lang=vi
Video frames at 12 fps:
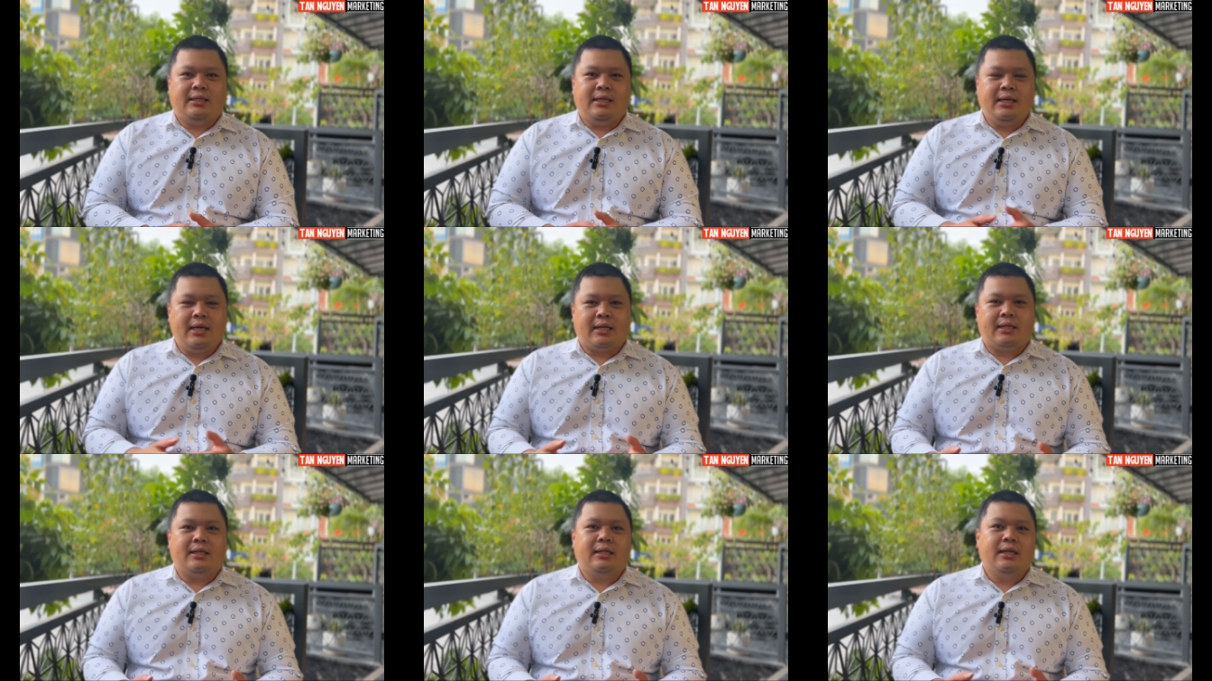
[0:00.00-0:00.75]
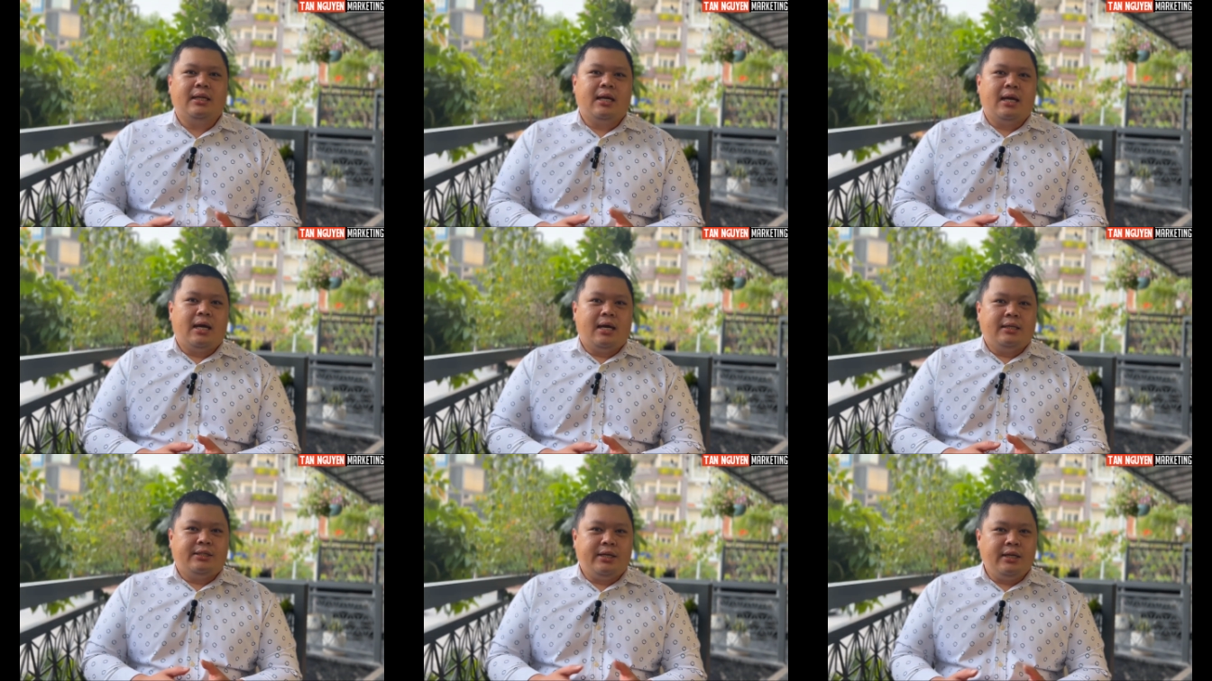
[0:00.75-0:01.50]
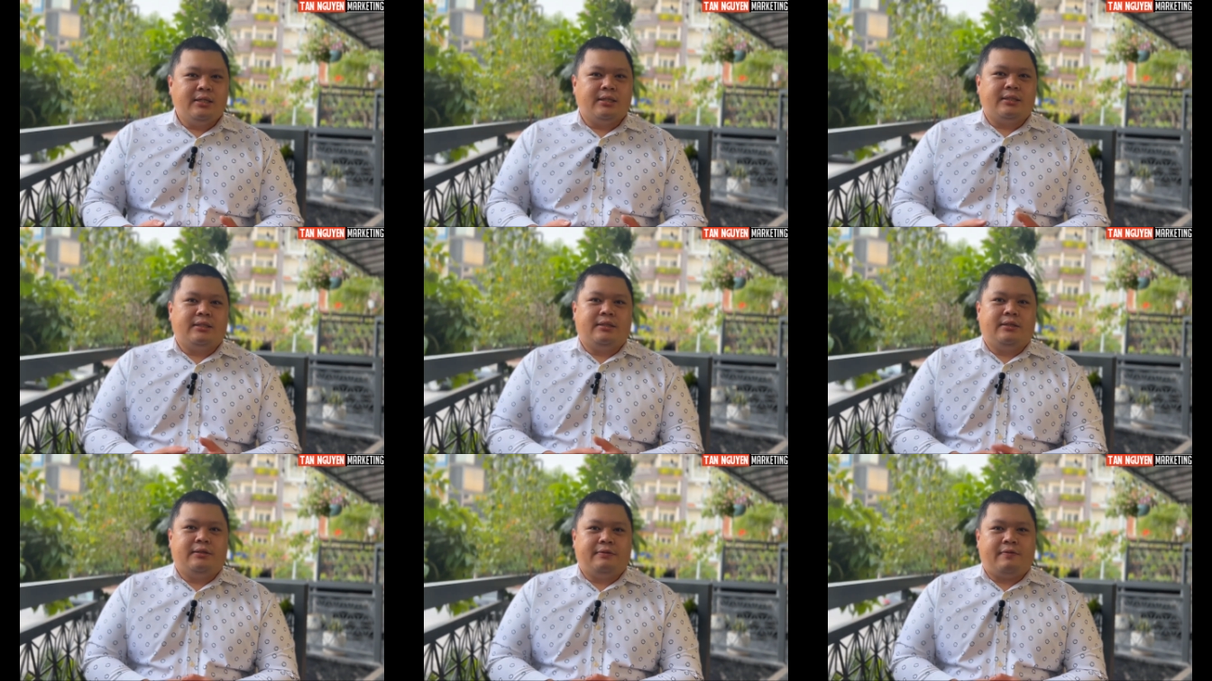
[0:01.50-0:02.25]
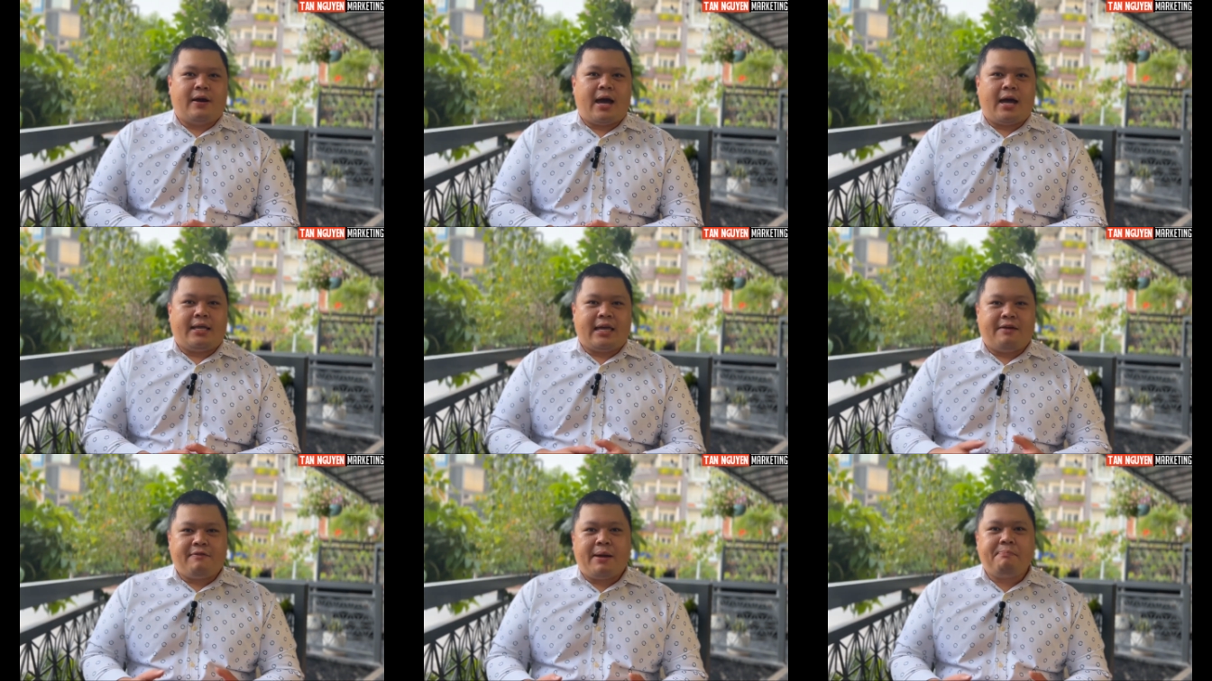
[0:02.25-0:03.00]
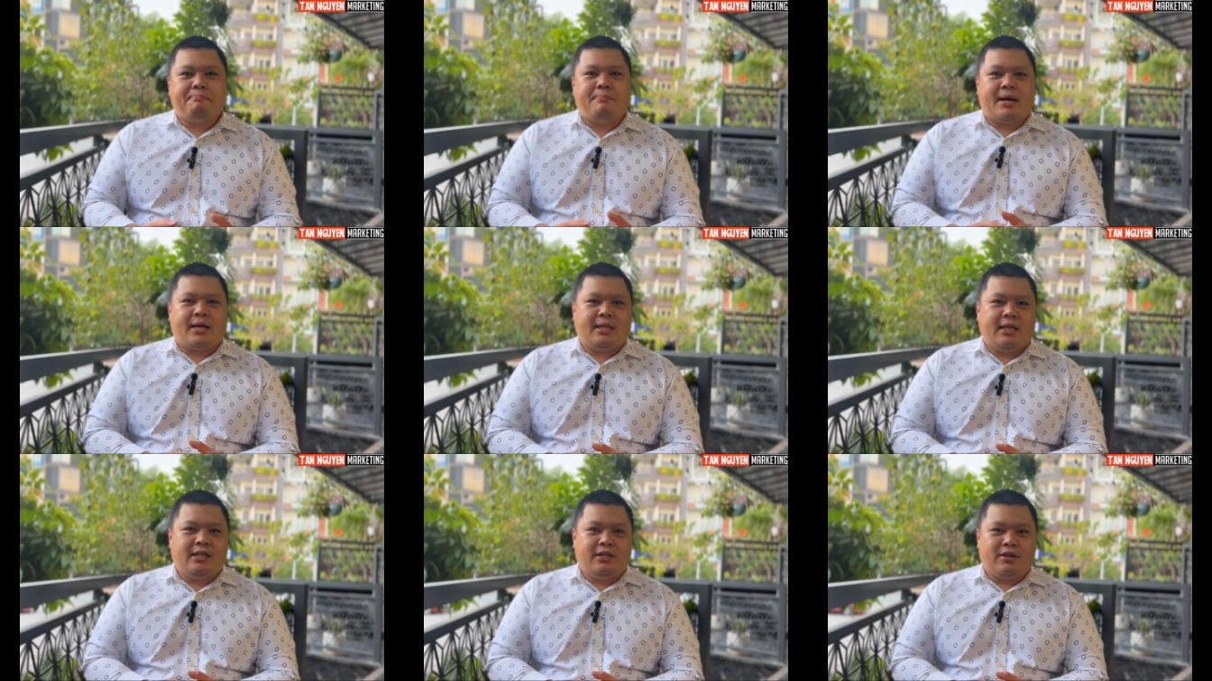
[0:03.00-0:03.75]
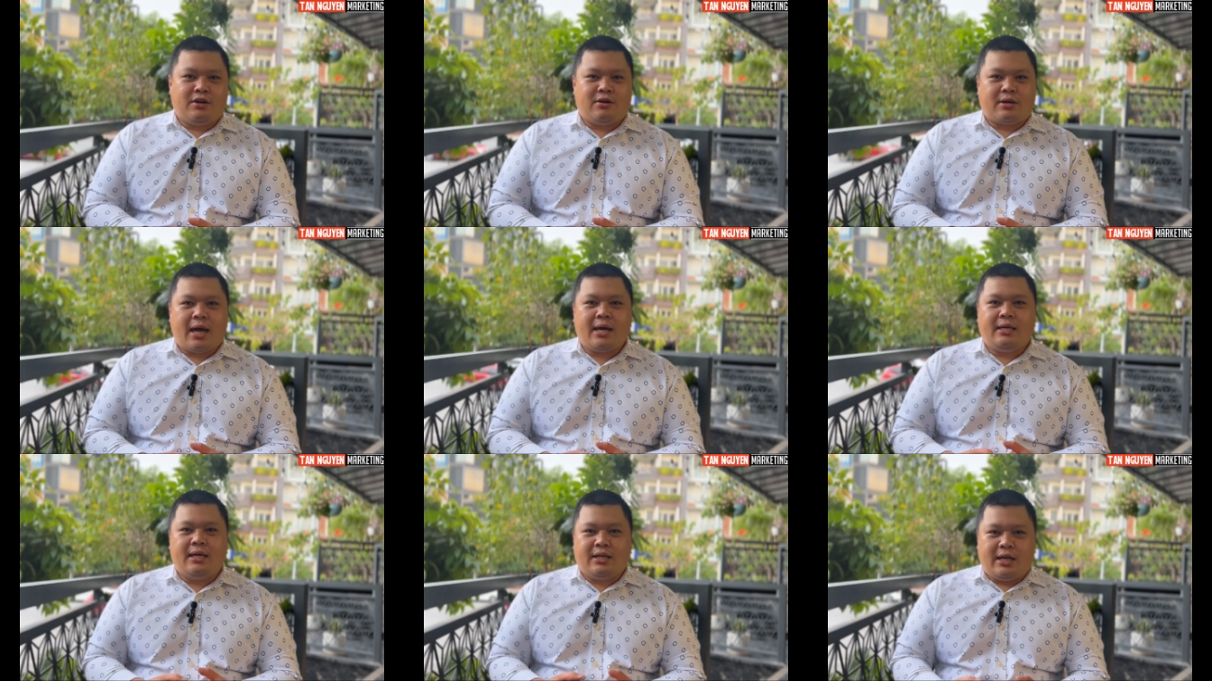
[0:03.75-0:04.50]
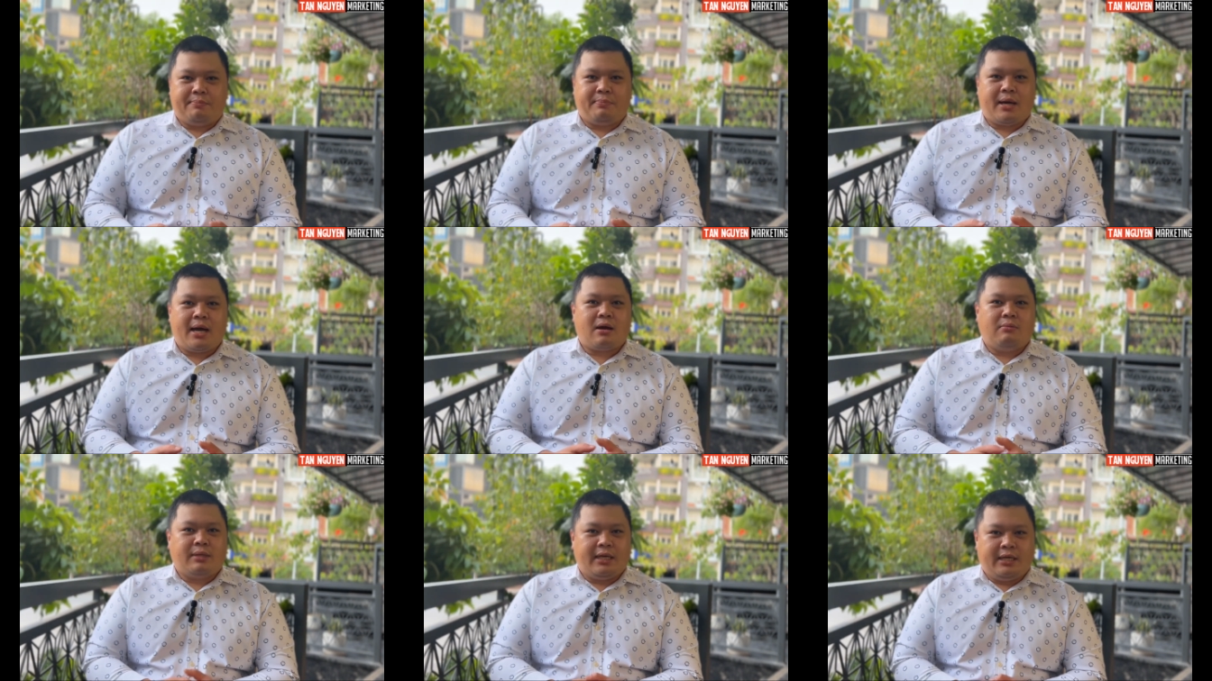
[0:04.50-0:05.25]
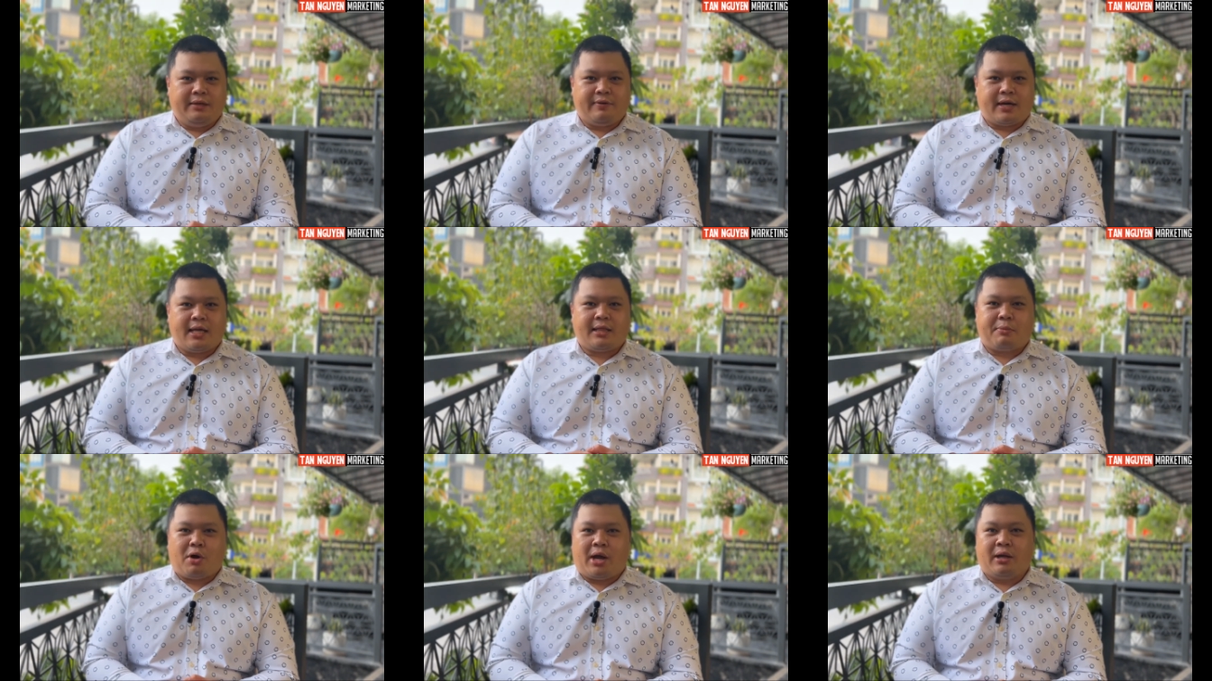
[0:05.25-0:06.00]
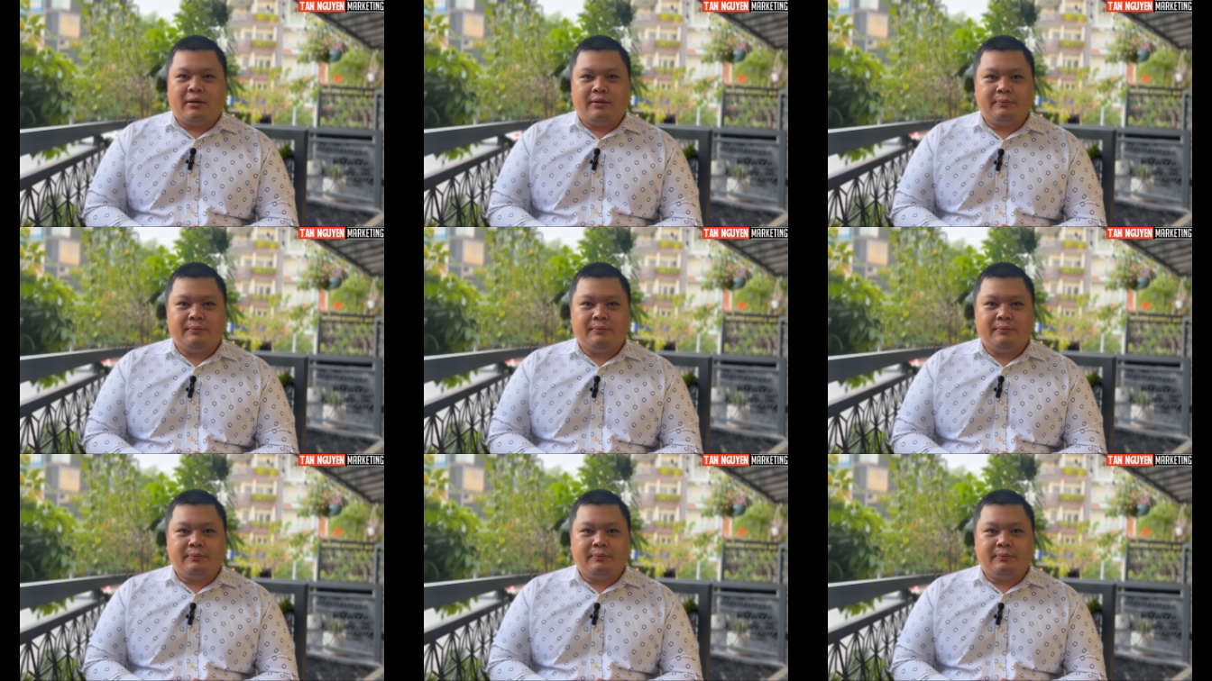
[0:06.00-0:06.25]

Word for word: chiến dịch chiến lược và giải pháp marketing cho các doanh nghiệp các công ty và các tập đoàn